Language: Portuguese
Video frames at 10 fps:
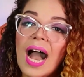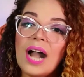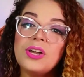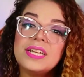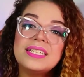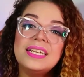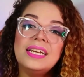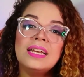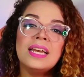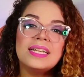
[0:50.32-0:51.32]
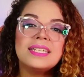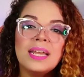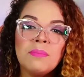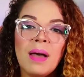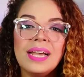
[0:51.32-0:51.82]
Agora sim,
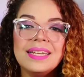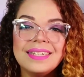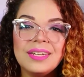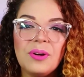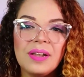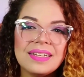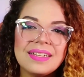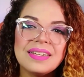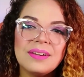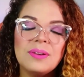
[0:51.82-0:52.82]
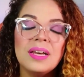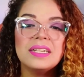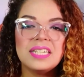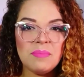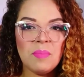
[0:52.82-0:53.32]
sem mais enrolação,
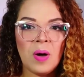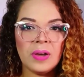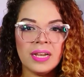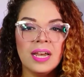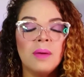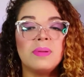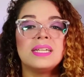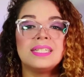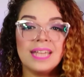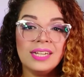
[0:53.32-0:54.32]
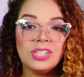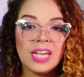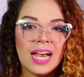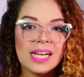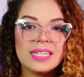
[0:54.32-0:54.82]
simbora para sete
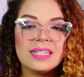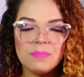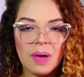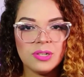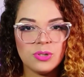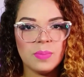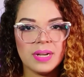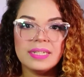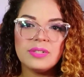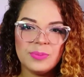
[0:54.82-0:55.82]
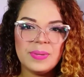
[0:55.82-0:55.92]
casas mal assombradas do